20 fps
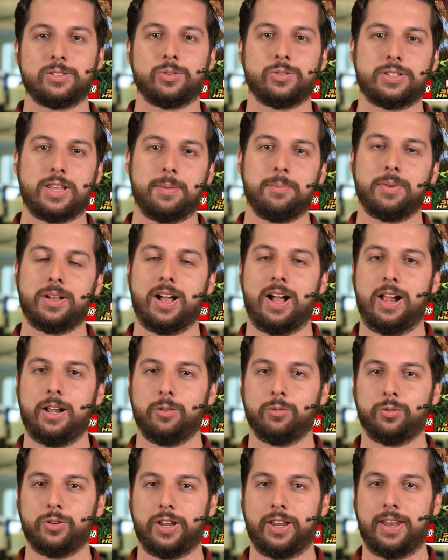
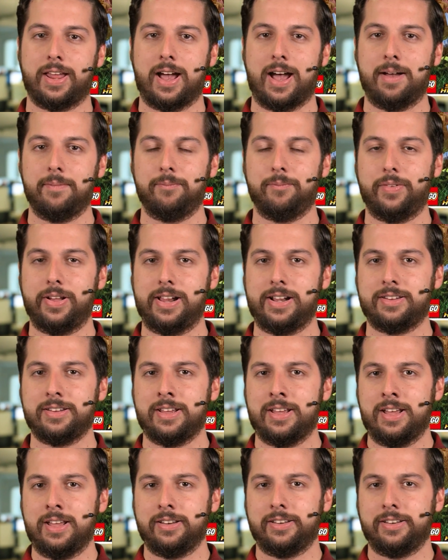zusammengehalten von einer Hubwelt,